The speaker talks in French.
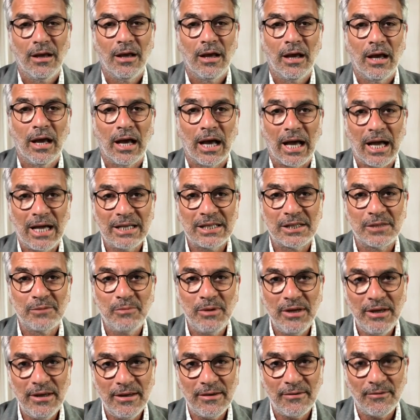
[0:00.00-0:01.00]

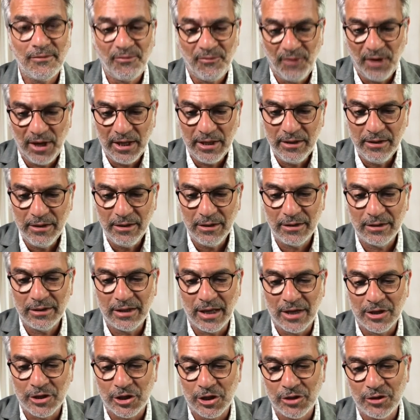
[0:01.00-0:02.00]
Raxmé, fan,
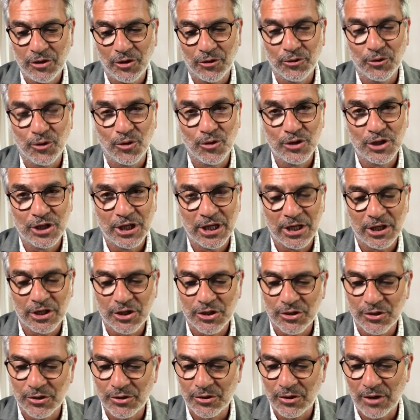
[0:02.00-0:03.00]
d'ingénieur de recherche
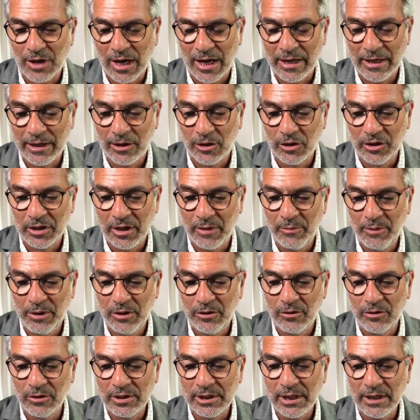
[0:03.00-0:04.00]
euh, à l'école des mines
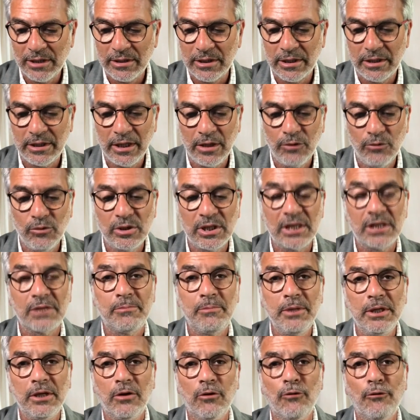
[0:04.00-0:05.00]
de saint etienne nous
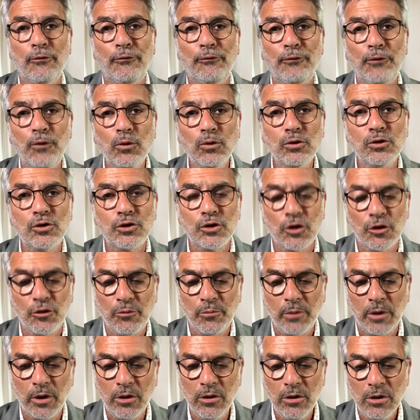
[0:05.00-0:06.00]
explique le
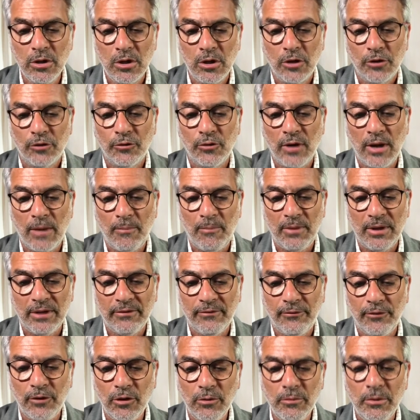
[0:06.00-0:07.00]
fonctionnement de la
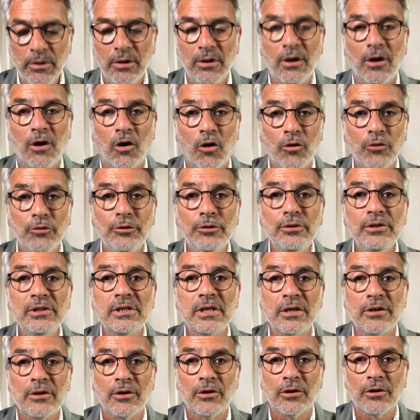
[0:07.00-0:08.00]
plateforme Rando
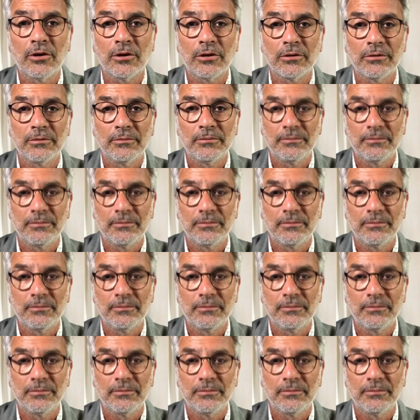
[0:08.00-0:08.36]
Senior.